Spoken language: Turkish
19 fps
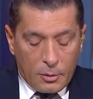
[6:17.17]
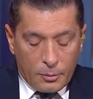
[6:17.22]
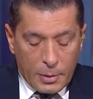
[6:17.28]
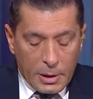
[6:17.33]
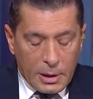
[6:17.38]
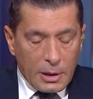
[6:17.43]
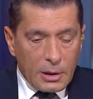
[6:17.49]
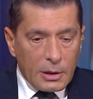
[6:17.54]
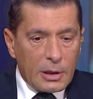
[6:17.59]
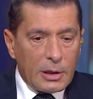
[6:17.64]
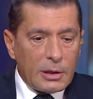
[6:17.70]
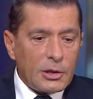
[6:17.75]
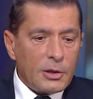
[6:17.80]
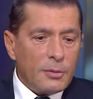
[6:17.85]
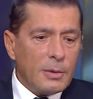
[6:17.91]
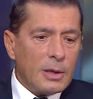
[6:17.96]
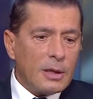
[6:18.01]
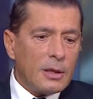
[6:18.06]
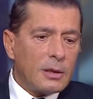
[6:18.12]
Peki e,
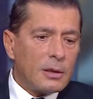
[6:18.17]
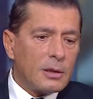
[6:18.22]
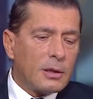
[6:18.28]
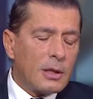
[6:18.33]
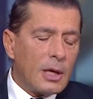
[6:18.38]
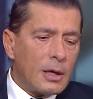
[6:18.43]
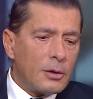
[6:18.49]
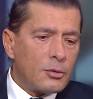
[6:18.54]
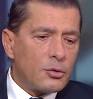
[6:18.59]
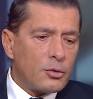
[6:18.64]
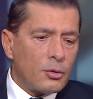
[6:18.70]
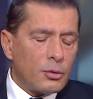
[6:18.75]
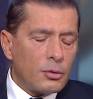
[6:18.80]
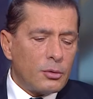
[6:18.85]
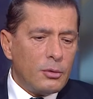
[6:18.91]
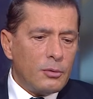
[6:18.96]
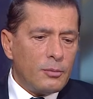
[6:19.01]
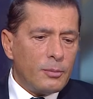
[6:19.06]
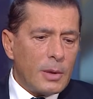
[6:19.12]
şimdi tek
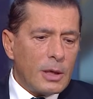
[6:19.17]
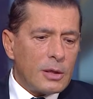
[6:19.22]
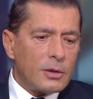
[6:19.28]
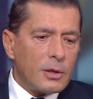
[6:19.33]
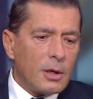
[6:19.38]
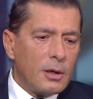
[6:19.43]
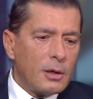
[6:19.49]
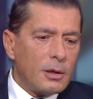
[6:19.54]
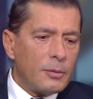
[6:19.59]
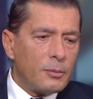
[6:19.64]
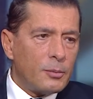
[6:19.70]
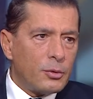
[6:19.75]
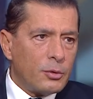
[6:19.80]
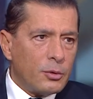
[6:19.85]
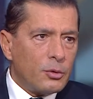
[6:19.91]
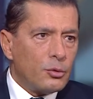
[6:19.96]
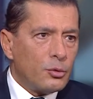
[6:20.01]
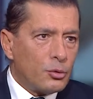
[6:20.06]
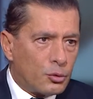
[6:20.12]
sorun bence hani
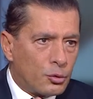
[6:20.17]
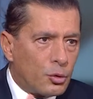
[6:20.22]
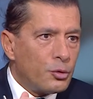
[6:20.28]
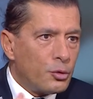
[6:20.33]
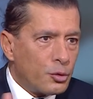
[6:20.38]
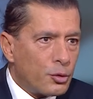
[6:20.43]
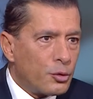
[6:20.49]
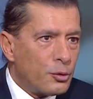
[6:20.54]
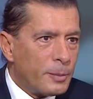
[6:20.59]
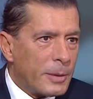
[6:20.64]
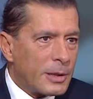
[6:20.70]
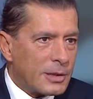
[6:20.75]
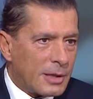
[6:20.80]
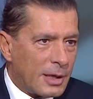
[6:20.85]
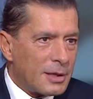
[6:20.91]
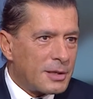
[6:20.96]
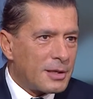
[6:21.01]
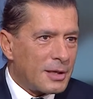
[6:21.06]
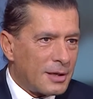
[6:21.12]
bunun duyurulması
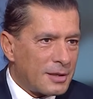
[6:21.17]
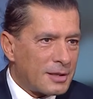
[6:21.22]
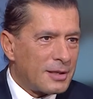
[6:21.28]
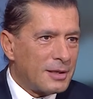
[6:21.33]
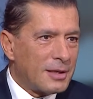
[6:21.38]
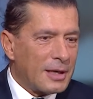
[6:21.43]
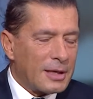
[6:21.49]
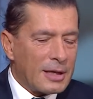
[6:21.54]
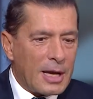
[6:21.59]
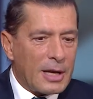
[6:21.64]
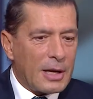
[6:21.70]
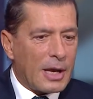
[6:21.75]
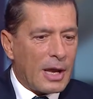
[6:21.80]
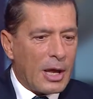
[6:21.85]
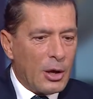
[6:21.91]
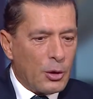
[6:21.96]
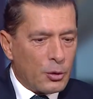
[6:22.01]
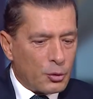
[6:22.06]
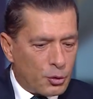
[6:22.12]
evet. esasında. Yani
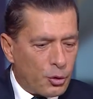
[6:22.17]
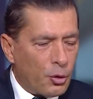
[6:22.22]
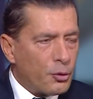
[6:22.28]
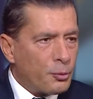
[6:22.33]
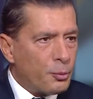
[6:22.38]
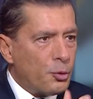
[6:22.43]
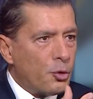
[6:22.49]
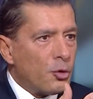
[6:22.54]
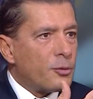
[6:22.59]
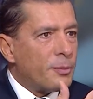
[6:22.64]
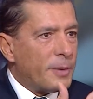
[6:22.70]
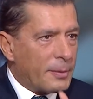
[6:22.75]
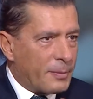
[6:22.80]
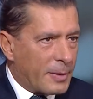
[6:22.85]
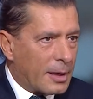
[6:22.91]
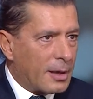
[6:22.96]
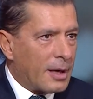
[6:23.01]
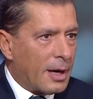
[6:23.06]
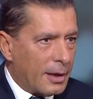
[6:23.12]
çok büyük bir
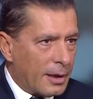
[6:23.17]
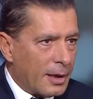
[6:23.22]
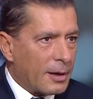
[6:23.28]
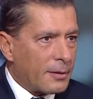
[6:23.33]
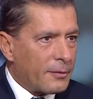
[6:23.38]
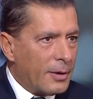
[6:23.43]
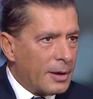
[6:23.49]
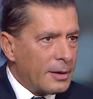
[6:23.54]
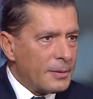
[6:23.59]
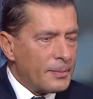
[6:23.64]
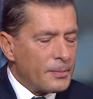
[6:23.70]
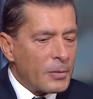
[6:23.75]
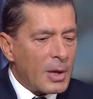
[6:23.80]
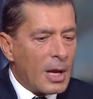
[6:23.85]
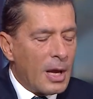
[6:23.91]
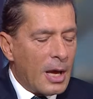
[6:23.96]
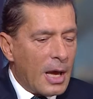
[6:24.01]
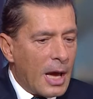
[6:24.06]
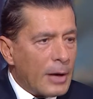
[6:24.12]
kaynak evet. var.
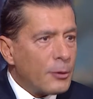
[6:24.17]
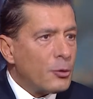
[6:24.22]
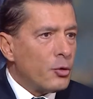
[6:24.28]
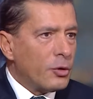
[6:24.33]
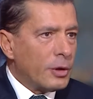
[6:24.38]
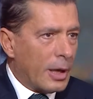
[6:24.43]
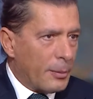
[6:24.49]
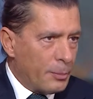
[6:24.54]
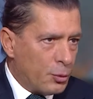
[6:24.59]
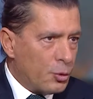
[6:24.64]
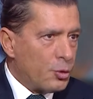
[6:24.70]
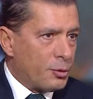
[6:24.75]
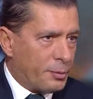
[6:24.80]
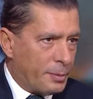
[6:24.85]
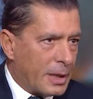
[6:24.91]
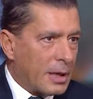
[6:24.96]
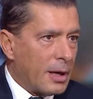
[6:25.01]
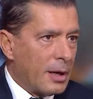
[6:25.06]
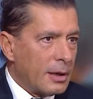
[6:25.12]
Her yönden büyük
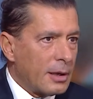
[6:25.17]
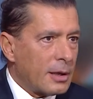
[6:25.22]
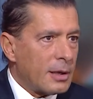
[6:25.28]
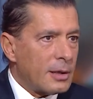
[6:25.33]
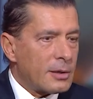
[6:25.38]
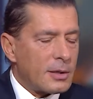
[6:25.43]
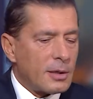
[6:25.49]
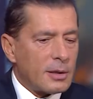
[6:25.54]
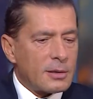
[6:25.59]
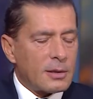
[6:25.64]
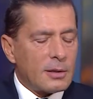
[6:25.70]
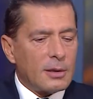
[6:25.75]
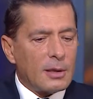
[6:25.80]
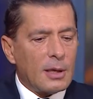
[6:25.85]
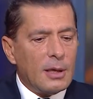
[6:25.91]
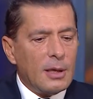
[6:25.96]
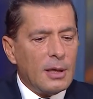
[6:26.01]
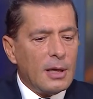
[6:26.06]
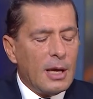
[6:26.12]
bir evet. kaynak
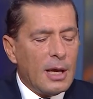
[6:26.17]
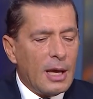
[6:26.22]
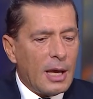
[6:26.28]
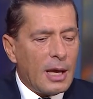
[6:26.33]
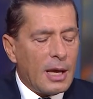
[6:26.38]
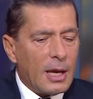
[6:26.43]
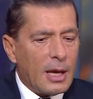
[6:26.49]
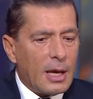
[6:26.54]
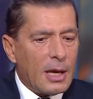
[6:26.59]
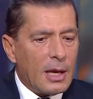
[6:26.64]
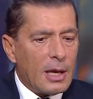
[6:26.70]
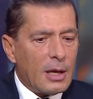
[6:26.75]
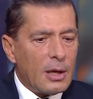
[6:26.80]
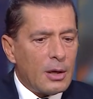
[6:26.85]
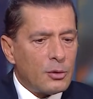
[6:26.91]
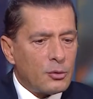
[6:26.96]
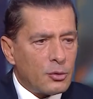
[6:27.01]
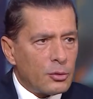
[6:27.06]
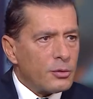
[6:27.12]
esasında.
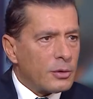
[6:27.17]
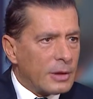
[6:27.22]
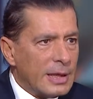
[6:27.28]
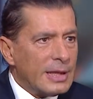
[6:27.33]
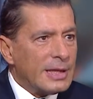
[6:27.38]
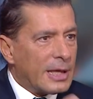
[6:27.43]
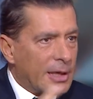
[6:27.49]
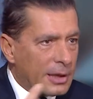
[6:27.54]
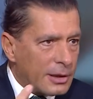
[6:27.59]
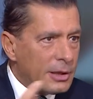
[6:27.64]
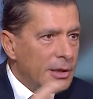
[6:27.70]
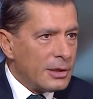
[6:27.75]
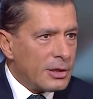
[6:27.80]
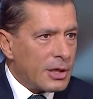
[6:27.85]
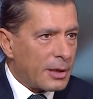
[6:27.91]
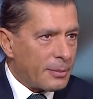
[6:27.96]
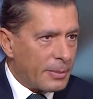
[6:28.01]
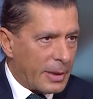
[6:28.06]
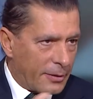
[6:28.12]
Ee, çocukların dikkatini
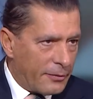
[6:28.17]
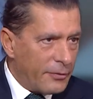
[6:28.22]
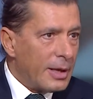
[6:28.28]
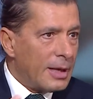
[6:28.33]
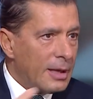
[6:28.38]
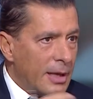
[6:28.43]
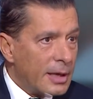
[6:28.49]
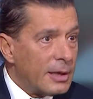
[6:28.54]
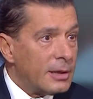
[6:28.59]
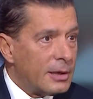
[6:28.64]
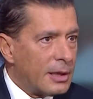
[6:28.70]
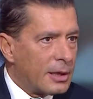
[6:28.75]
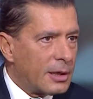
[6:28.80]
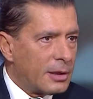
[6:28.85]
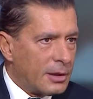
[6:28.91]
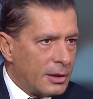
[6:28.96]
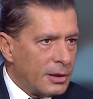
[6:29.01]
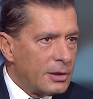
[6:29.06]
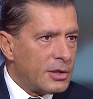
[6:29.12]
çekmek, velilerin
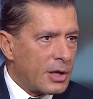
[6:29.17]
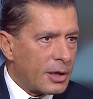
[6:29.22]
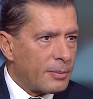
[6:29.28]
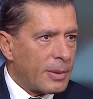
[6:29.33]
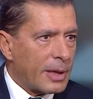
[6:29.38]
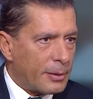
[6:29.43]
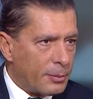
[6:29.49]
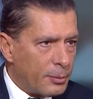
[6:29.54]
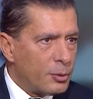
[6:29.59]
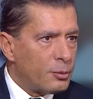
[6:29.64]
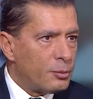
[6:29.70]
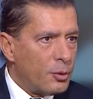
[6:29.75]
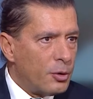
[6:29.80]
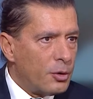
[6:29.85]
dikkatini çekmek bu evet.